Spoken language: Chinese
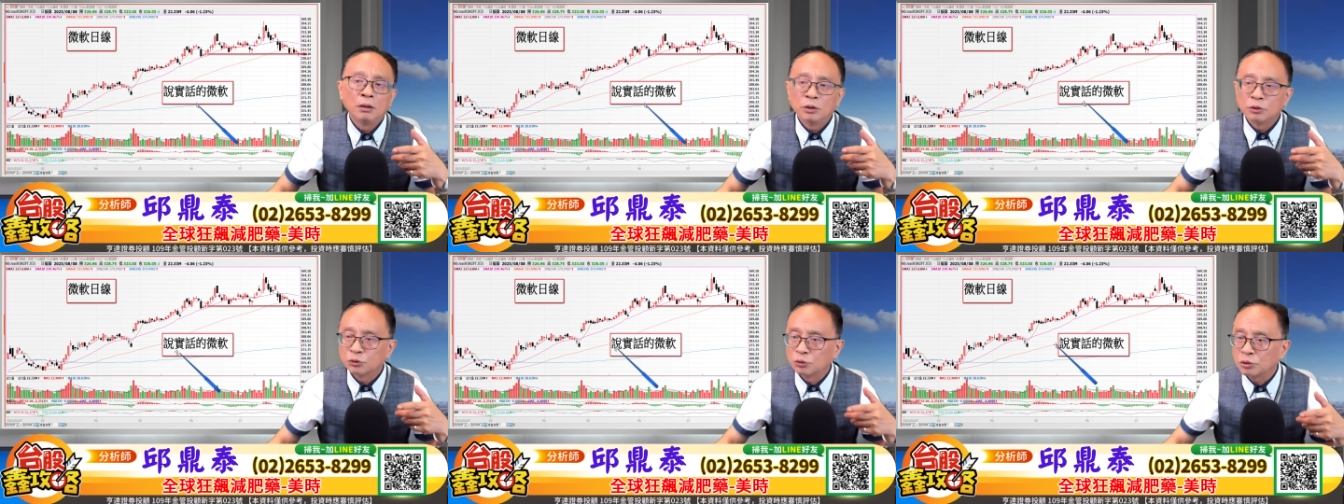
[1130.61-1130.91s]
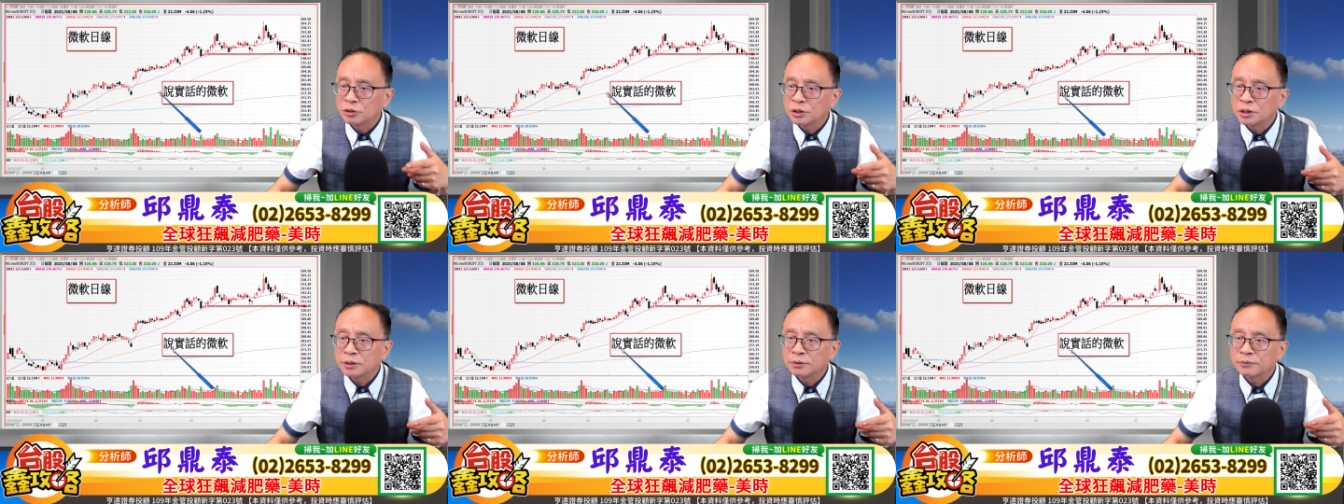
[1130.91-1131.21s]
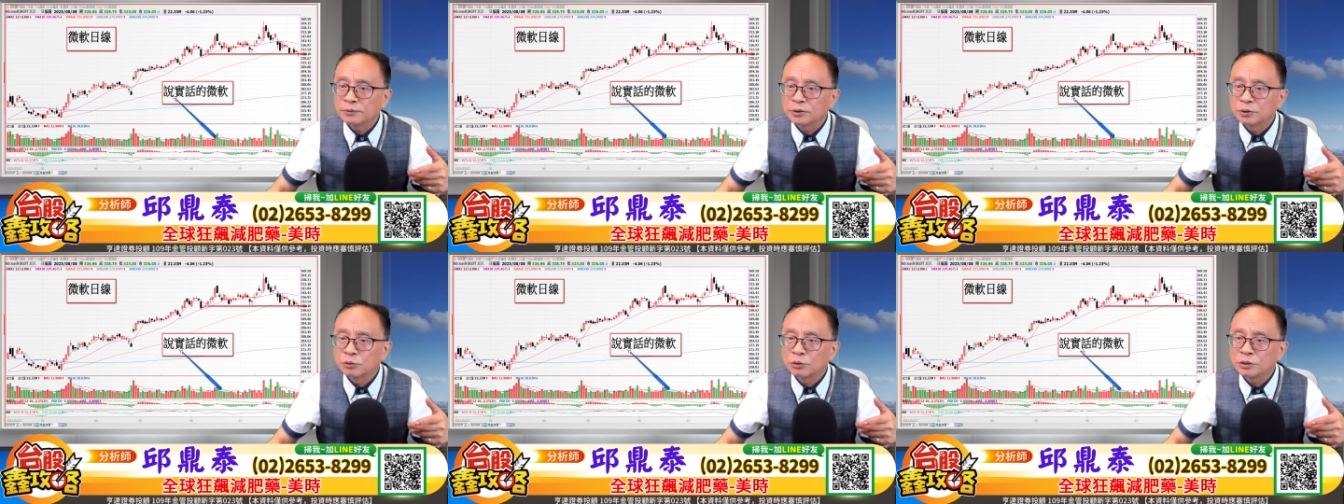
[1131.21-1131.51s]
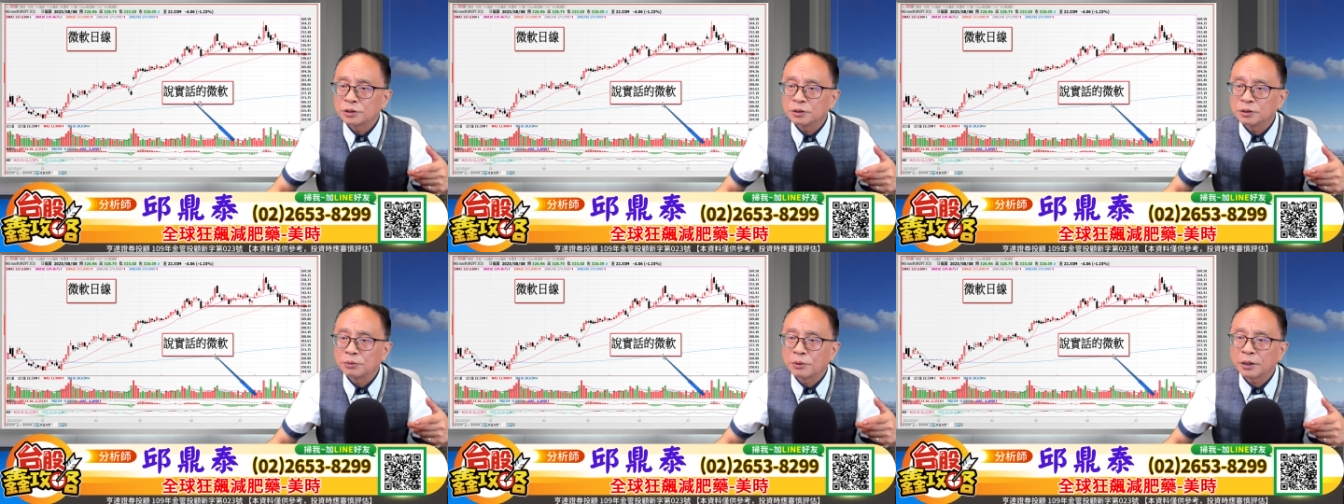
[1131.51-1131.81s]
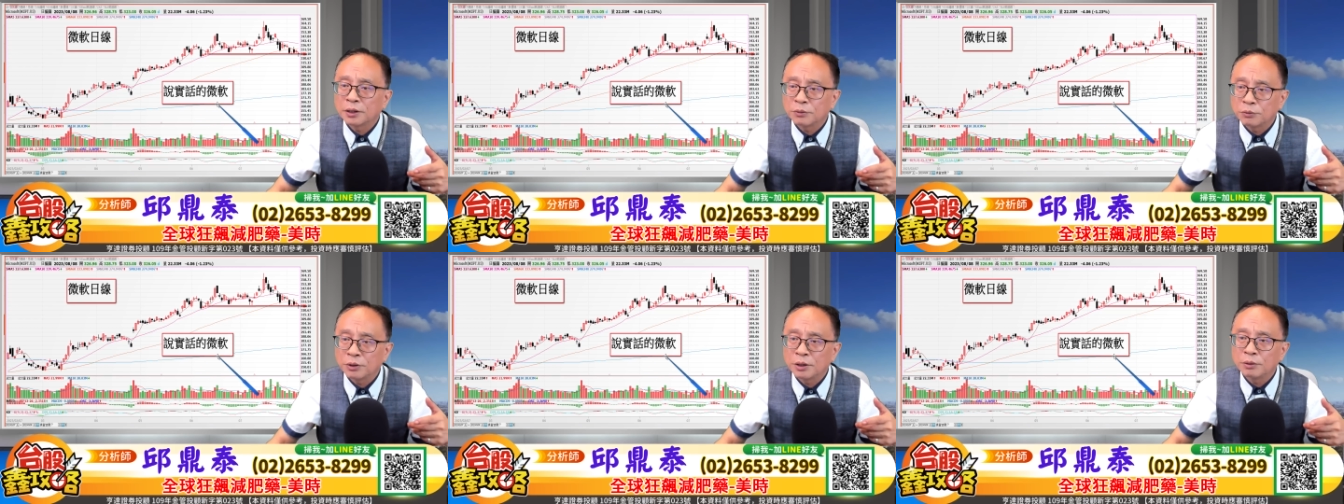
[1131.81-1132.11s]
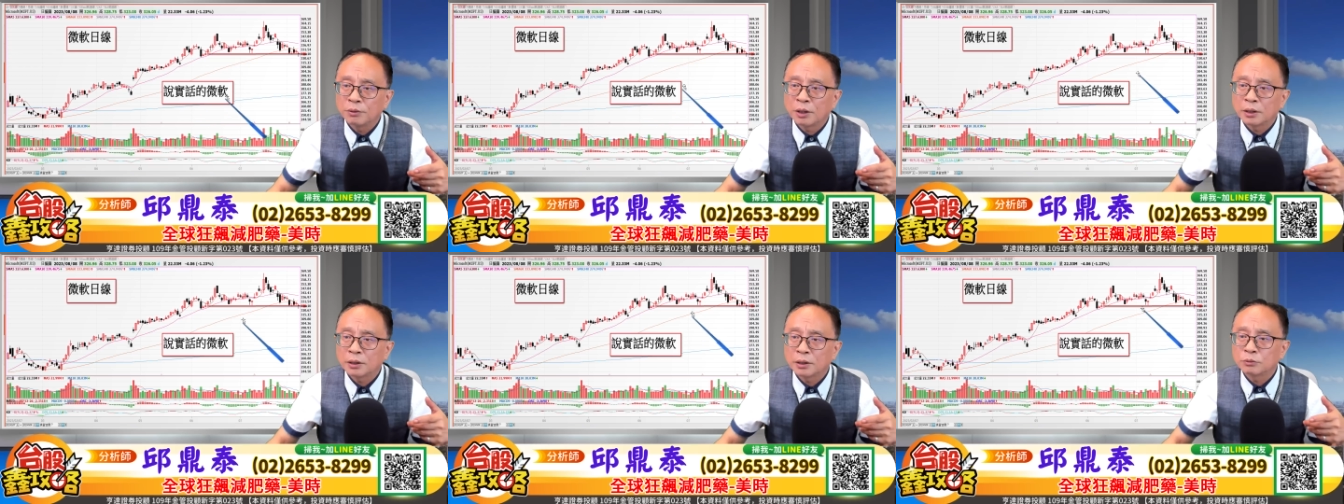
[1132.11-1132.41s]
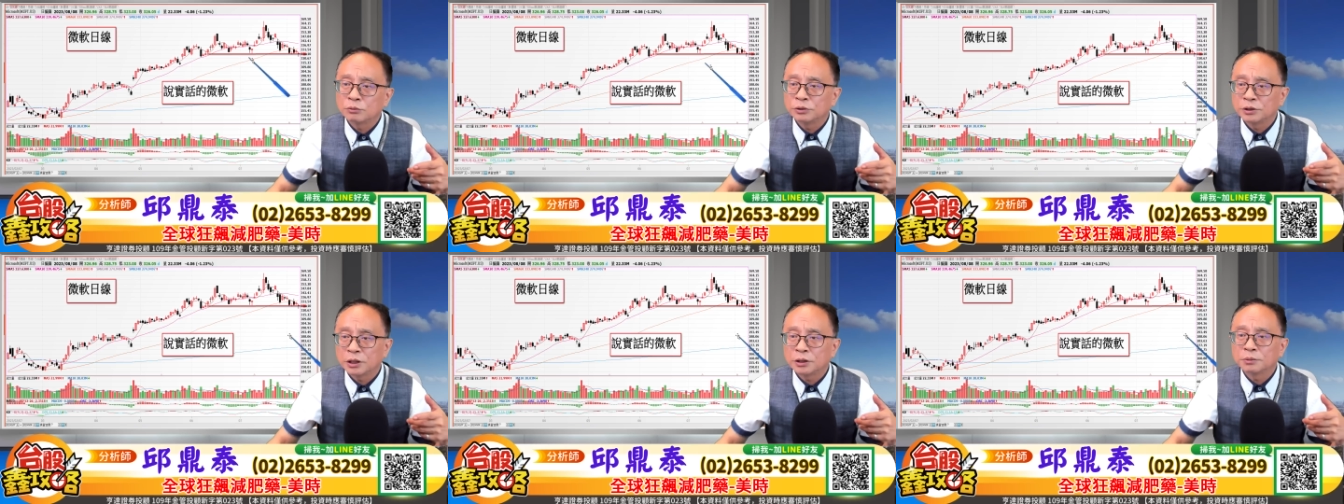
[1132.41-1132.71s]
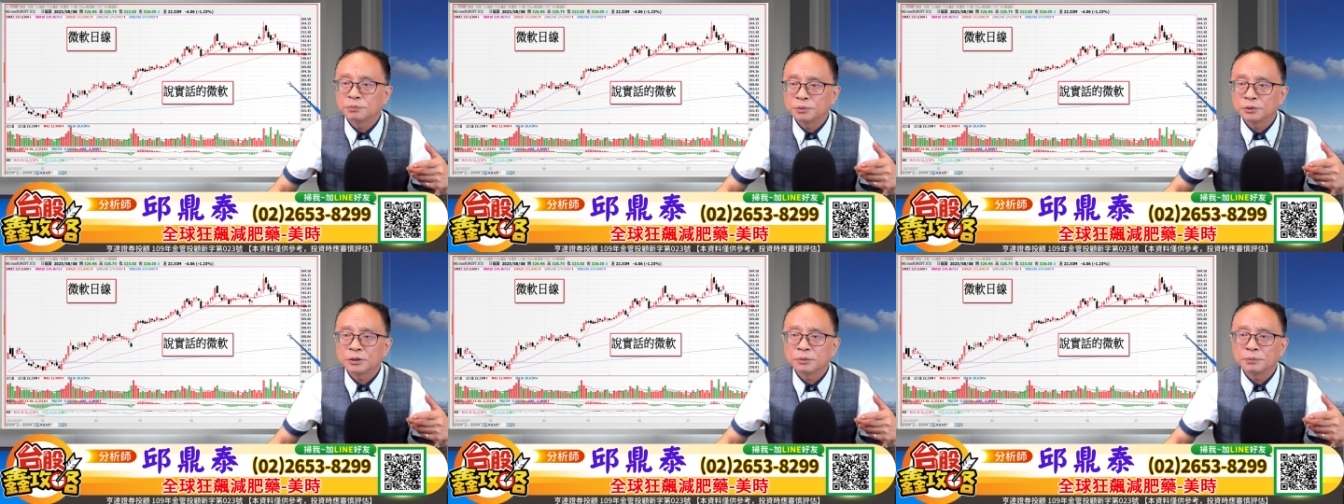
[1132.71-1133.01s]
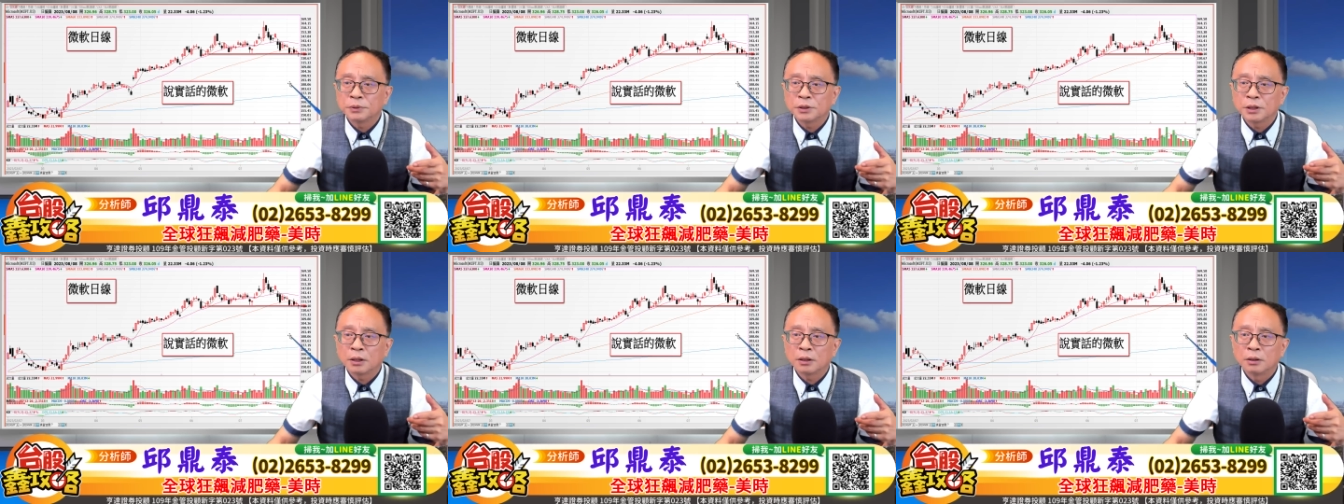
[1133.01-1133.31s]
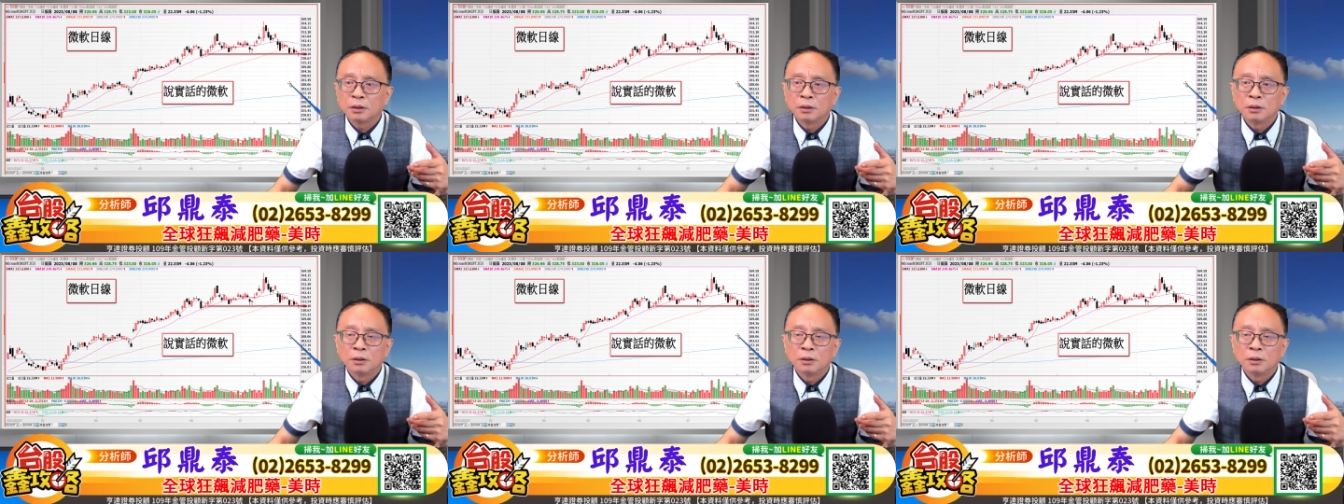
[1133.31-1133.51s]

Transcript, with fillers: 说实说实话的，微软那股价就不怎么样。